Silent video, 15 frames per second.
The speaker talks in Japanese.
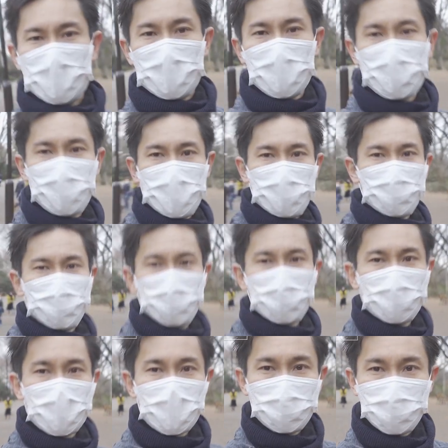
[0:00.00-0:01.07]
カメラとの距
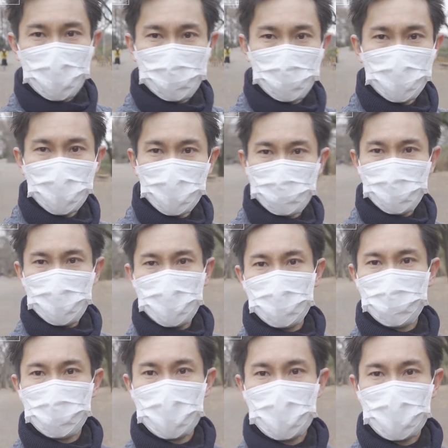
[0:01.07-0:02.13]
離がある程度開きました
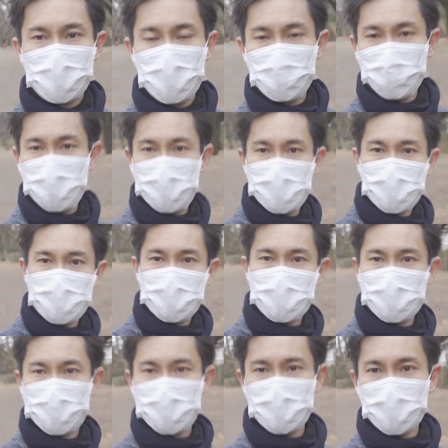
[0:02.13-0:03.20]
ので、結構自然な
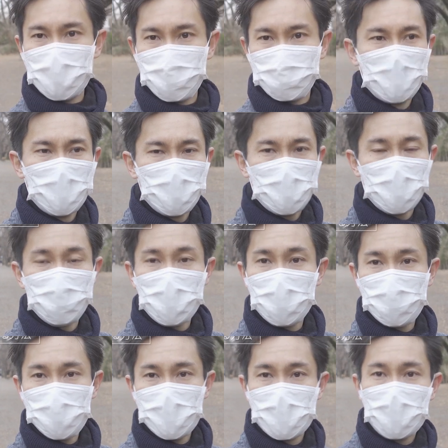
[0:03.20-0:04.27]
感じで、手ブレ
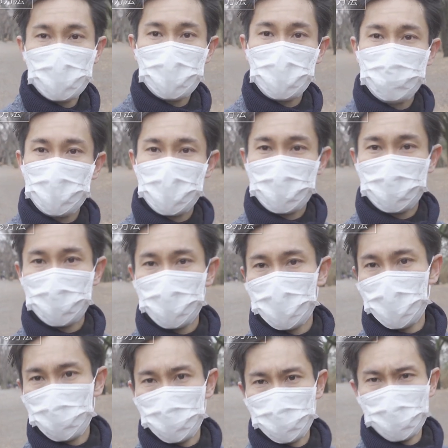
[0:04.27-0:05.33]
補正アクティブだったとし
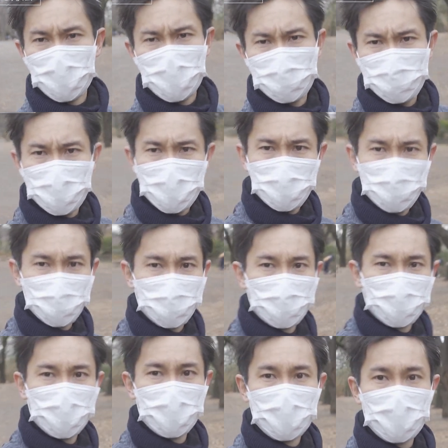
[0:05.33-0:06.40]
てもある程度、
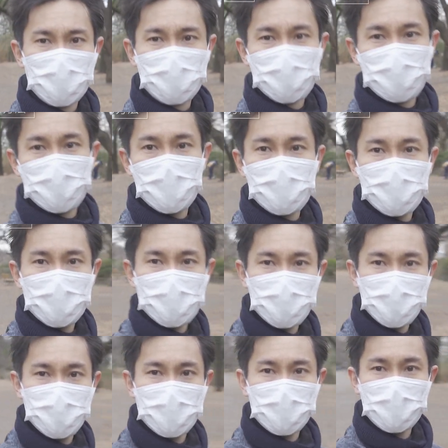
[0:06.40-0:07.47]
自然な感
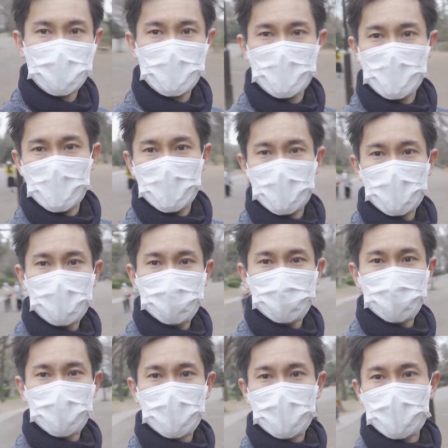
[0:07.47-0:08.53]
じで画角
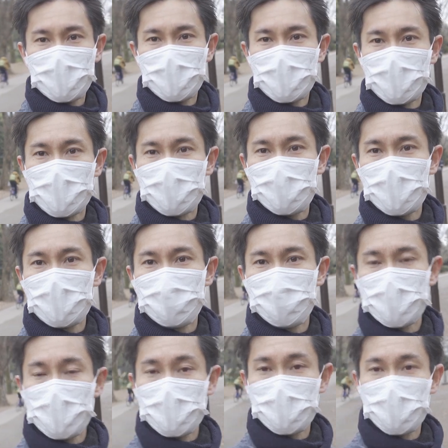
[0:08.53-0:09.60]
として、使えるん
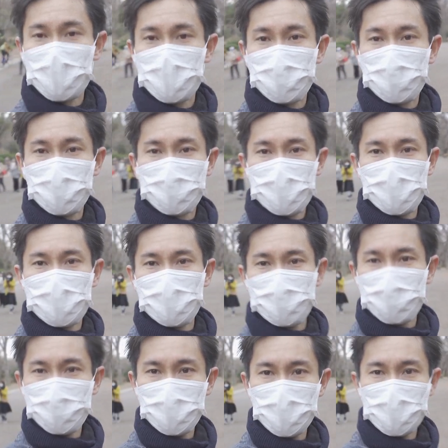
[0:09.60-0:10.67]
じゃないかなと思います。非
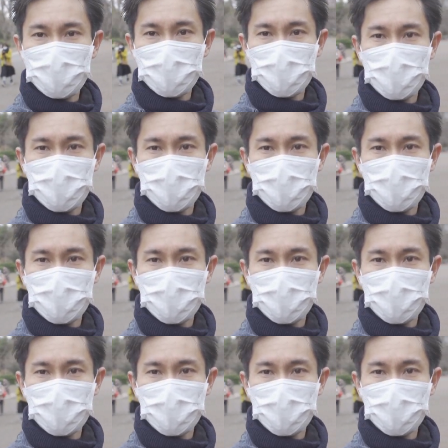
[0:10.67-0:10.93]
常に、